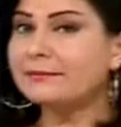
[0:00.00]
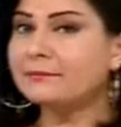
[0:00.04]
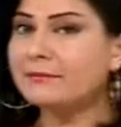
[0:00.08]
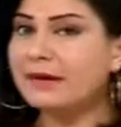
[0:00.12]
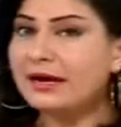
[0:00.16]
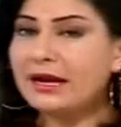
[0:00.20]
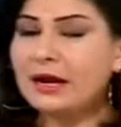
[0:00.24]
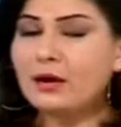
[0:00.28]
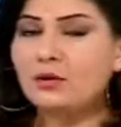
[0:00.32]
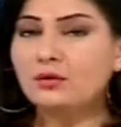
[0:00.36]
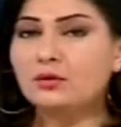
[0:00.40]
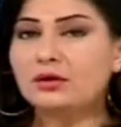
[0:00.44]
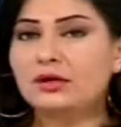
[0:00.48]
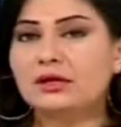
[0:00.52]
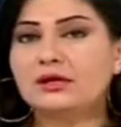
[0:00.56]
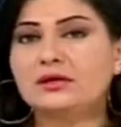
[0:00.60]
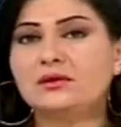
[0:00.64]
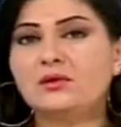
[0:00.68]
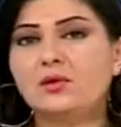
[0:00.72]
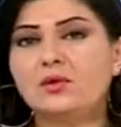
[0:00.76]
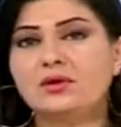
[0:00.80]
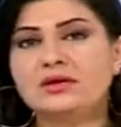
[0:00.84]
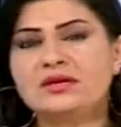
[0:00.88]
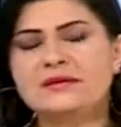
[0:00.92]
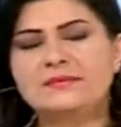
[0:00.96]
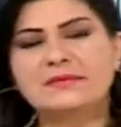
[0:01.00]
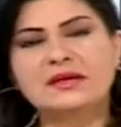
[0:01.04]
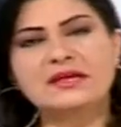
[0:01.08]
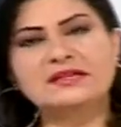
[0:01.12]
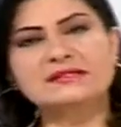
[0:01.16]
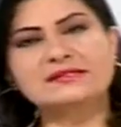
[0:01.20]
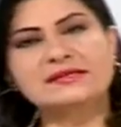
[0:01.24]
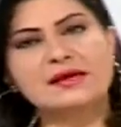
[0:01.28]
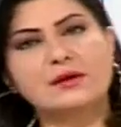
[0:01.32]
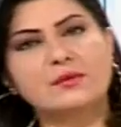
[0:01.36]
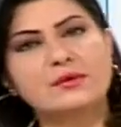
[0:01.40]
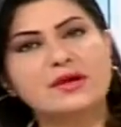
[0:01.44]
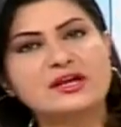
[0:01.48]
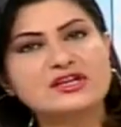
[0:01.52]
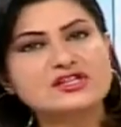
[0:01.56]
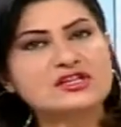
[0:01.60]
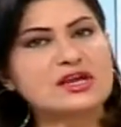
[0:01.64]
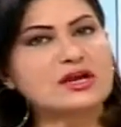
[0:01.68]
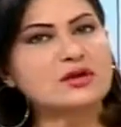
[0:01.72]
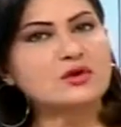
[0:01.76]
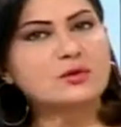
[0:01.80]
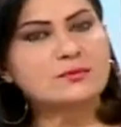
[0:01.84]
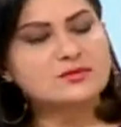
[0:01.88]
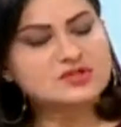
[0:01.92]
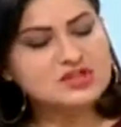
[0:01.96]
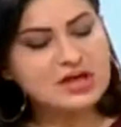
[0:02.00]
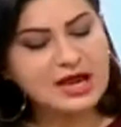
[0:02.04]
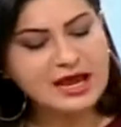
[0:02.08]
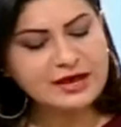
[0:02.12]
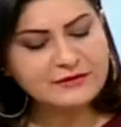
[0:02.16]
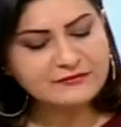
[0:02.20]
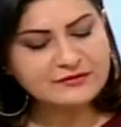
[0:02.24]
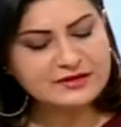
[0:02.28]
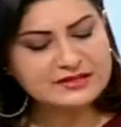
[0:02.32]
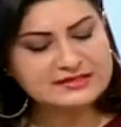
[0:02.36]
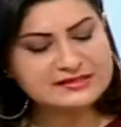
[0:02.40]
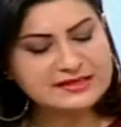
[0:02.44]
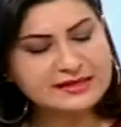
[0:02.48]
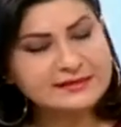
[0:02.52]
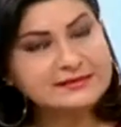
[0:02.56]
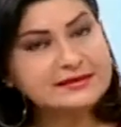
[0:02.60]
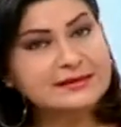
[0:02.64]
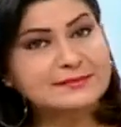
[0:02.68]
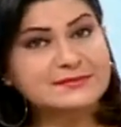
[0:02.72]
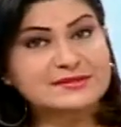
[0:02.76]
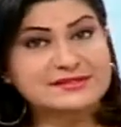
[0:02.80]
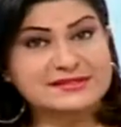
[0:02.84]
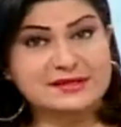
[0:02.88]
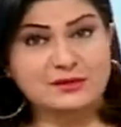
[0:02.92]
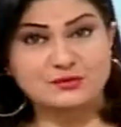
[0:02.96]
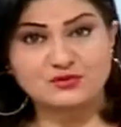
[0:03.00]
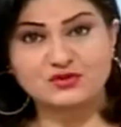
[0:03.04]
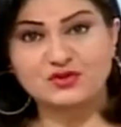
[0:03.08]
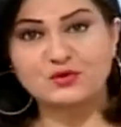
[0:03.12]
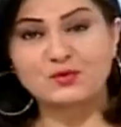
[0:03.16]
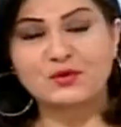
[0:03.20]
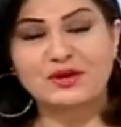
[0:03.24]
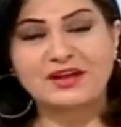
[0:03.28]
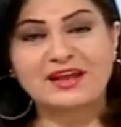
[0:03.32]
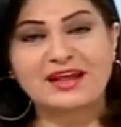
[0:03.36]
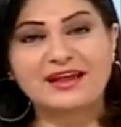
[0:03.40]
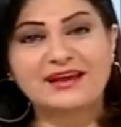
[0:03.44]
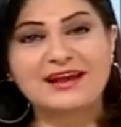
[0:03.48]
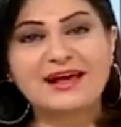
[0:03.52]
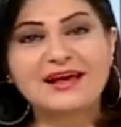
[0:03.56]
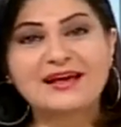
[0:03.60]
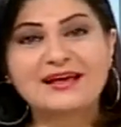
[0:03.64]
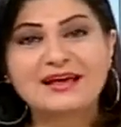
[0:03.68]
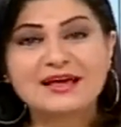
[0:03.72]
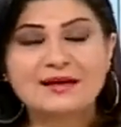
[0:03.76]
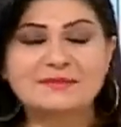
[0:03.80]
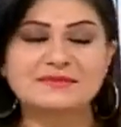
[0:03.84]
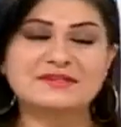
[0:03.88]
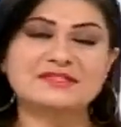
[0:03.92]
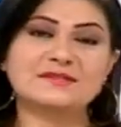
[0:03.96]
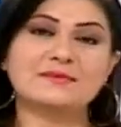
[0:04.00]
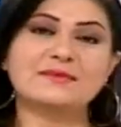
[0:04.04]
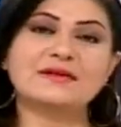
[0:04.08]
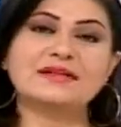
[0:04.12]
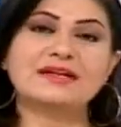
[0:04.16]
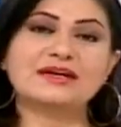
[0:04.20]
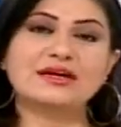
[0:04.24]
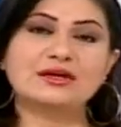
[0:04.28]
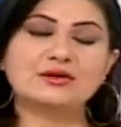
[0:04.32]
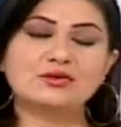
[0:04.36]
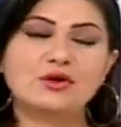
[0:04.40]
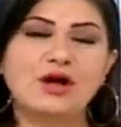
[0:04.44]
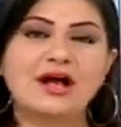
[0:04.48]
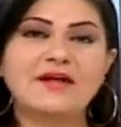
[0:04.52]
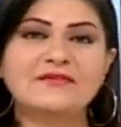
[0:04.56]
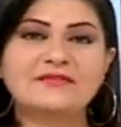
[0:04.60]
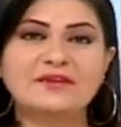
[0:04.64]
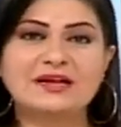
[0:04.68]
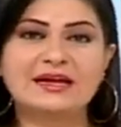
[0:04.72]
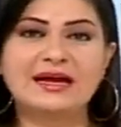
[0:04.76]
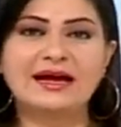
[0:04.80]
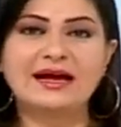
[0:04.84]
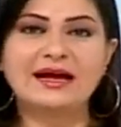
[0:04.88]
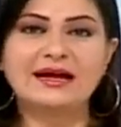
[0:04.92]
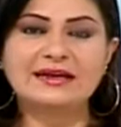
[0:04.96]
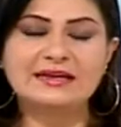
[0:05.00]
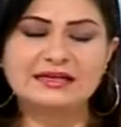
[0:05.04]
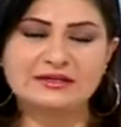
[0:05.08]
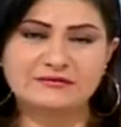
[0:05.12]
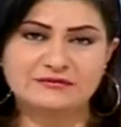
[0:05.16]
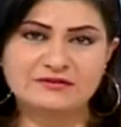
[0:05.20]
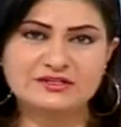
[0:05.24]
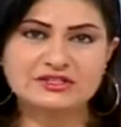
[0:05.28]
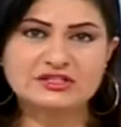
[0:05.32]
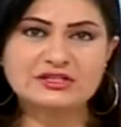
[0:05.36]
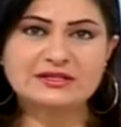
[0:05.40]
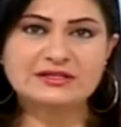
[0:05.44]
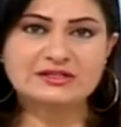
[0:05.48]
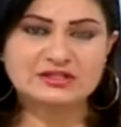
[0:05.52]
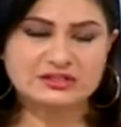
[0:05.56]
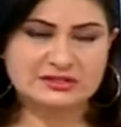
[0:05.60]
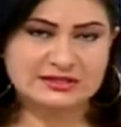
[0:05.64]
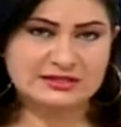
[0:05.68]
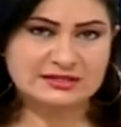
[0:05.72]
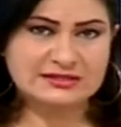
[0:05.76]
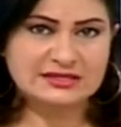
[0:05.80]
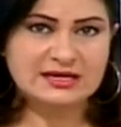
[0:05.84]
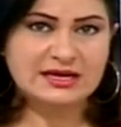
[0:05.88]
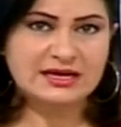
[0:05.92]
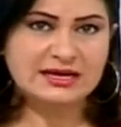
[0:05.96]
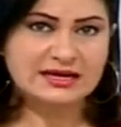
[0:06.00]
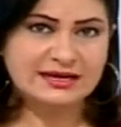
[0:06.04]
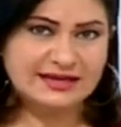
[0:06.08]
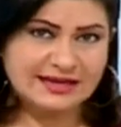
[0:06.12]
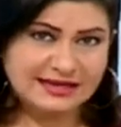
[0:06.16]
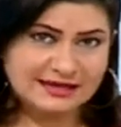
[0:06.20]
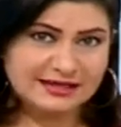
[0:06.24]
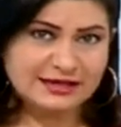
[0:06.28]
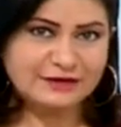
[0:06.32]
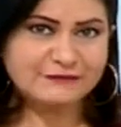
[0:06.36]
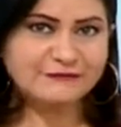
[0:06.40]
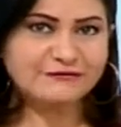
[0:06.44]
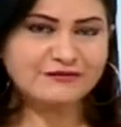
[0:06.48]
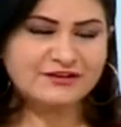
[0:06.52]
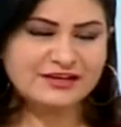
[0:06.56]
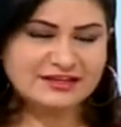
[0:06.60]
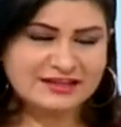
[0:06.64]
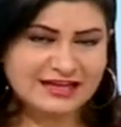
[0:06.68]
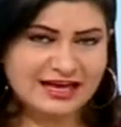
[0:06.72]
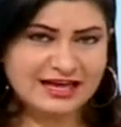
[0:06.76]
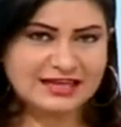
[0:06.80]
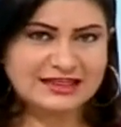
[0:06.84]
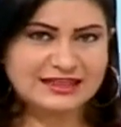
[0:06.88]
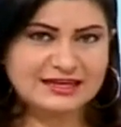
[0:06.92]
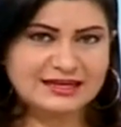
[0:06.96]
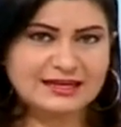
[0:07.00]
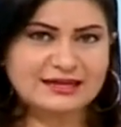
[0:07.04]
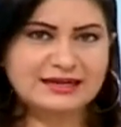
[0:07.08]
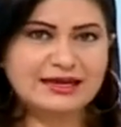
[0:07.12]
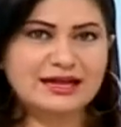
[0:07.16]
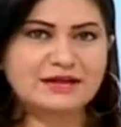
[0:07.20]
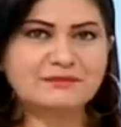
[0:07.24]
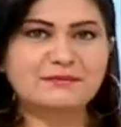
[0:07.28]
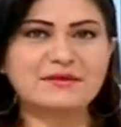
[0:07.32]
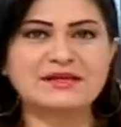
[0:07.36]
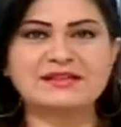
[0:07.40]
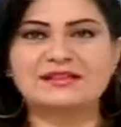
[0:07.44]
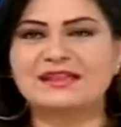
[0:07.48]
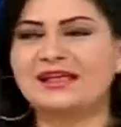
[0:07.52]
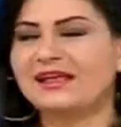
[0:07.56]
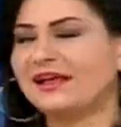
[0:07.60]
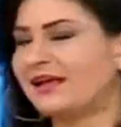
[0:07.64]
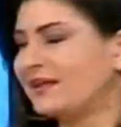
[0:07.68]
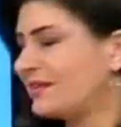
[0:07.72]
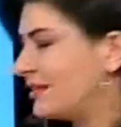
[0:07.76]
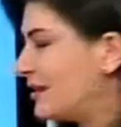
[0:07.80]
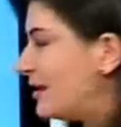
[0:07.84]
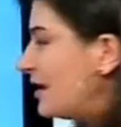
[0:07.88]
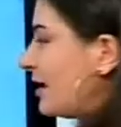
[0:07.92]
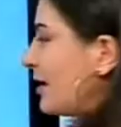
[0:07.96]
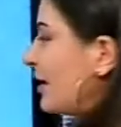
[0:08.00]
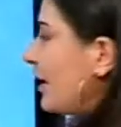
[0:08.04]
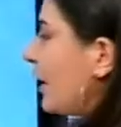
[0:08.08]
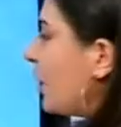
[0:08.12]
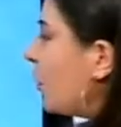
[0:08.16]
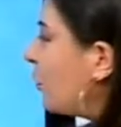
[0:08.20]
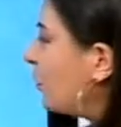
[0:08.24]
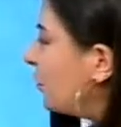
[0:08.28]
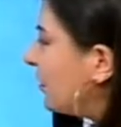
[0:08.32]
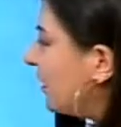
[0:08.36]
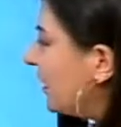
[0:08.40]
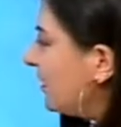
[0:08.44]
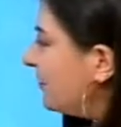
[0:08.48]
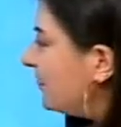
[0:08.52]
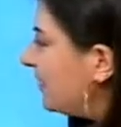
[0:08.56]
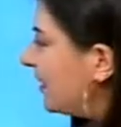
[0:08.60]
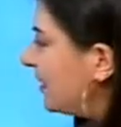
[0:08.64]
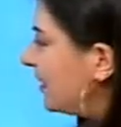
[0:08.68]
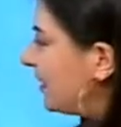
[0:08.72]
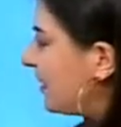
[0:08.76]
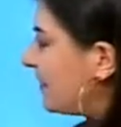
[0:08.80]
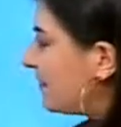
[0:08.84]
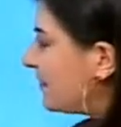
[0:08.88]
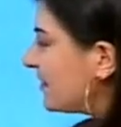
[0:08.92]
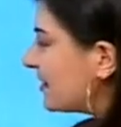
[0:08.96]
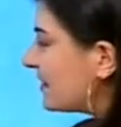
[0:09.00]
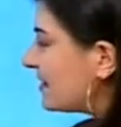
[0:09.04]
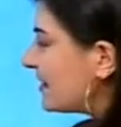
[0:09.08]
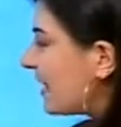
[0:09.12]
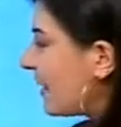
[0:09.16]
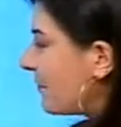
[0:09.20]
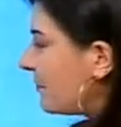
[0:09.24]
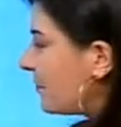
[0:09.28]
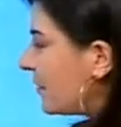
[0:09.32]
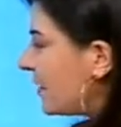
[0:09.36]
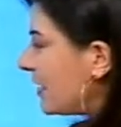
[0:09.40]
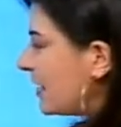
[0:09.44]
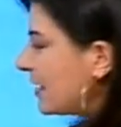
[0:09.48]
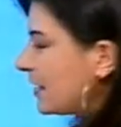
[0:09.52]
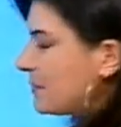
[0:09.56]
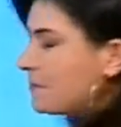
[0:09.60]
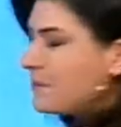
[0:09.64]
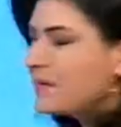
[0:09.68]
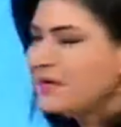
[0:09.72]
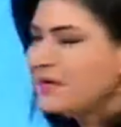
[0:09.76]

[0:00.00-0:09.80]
ما راح اقول انه يمكن زواج لانه مش عارفه اذا انت متزوجه ولا لا بس بقول لك انه حضري حالك في شيء جديد لكن في تحذير كلمه تحذير وكلمه بتنبهك